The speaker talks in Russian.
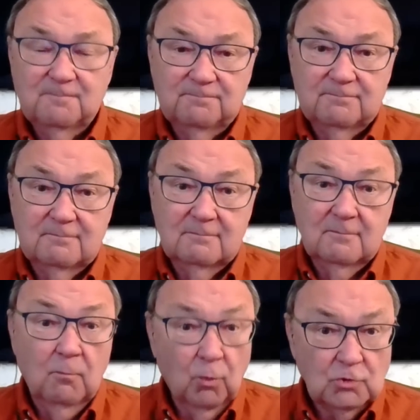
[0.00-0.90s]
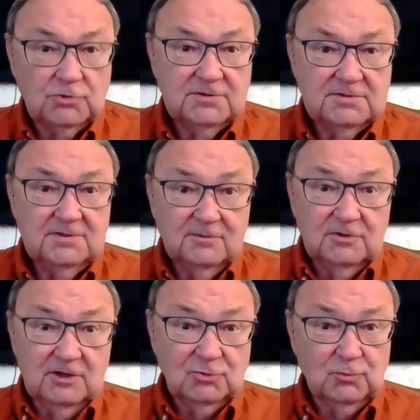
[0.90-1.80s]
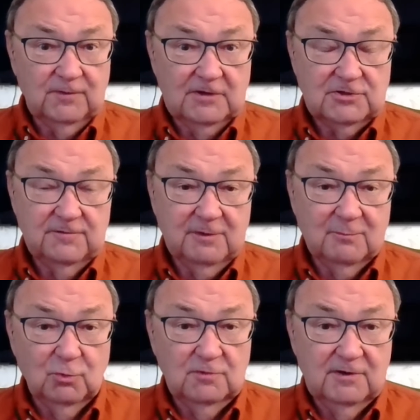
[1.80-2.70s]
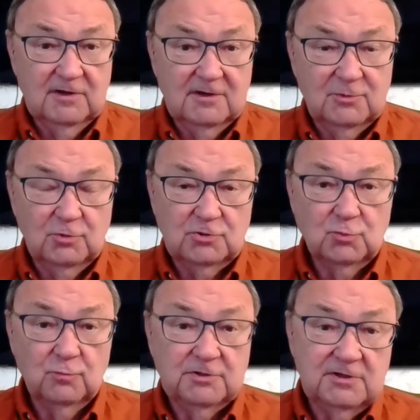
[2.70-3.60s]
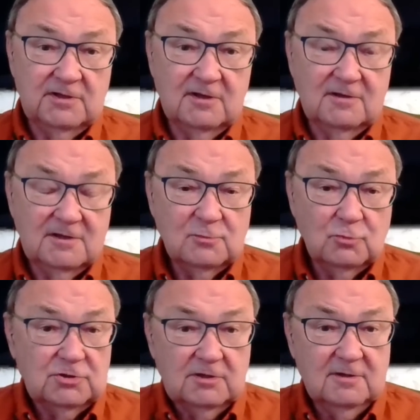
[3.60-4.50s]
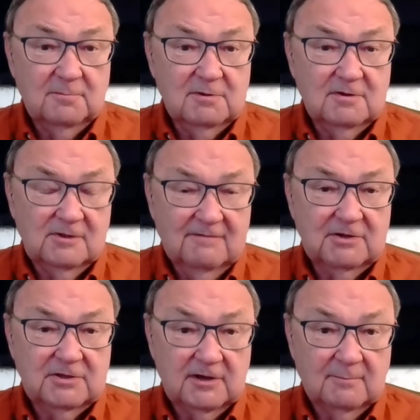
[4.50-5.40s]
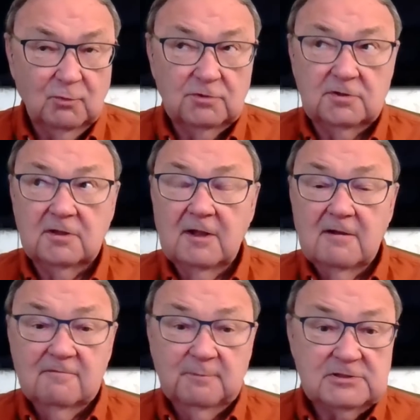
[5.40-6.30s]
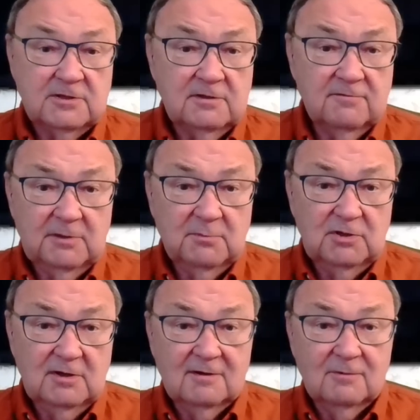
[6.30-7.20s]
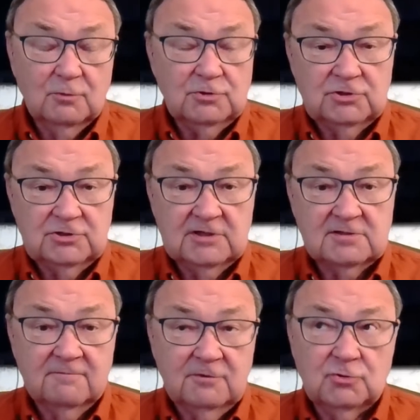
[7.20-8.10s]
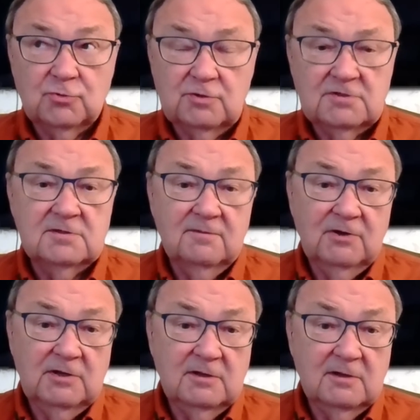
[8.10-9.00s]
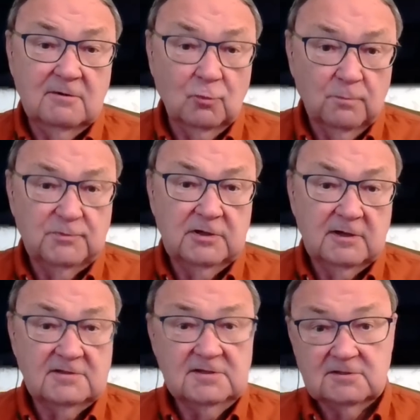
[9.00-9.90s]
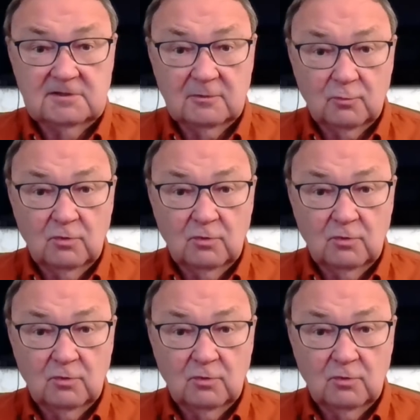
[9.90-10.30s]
Можно сделать так, что фальшивка будет выглядеть очень убедительно, если у человека голова не работает. В последнее время я очень часто вижу и заявления крупных российских